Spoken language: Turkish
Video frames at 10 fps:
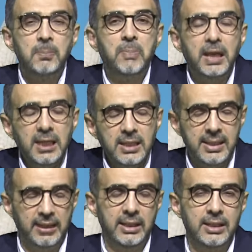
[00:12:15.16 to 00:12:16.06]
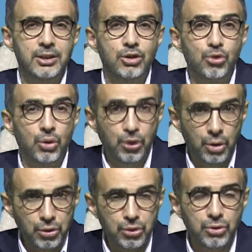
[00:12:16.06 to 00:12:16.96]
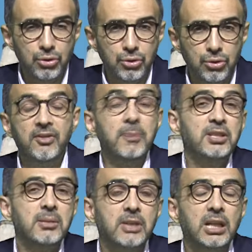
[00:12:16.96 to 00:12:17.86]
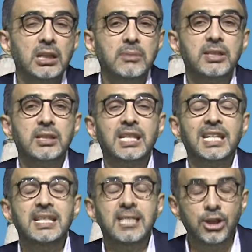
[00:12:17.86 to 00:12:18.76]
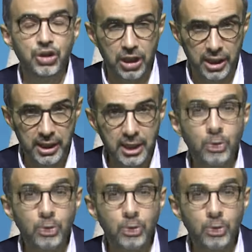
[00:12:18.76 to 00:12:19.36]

Beni izlediğinizi söylüyorsunuz ve bizim kanalımızın izleyicileri